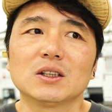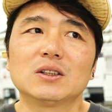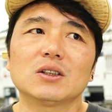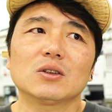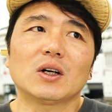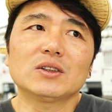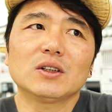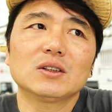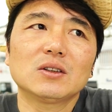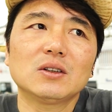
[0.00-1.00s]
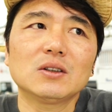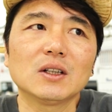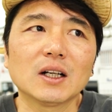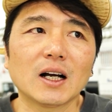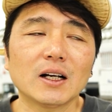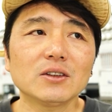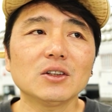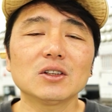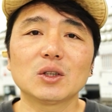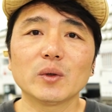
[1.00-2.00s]
그런 과정에서
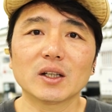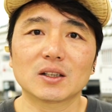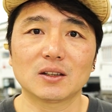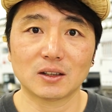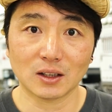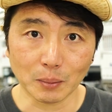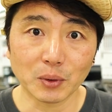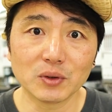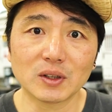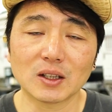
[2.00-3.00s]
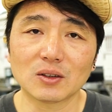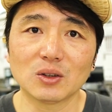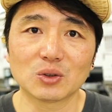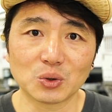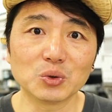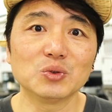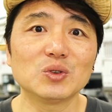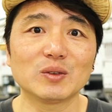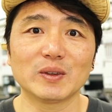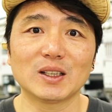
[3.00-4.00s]
한결 기획 대표님께서
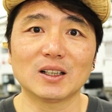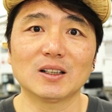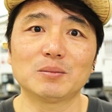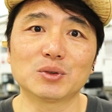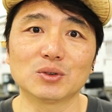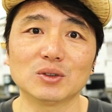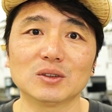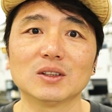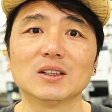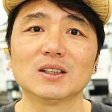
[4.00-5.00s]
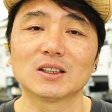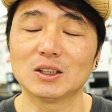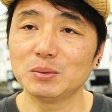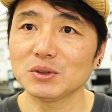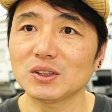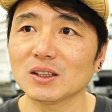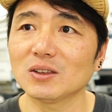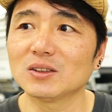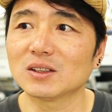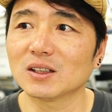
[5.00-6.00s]
교수님이라 부르는
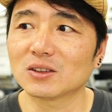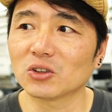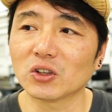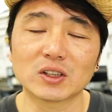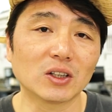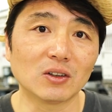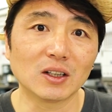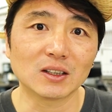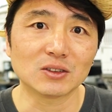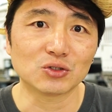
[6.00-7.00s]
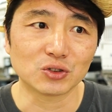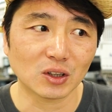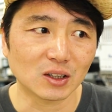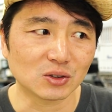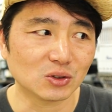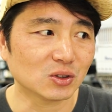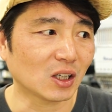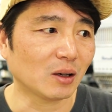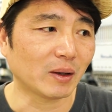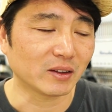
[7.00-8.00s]
그분께서 이제 저한테 연락을 주셔가지고
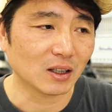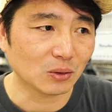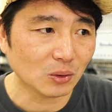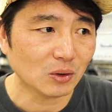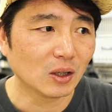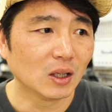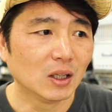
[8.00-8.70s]
제가 만나고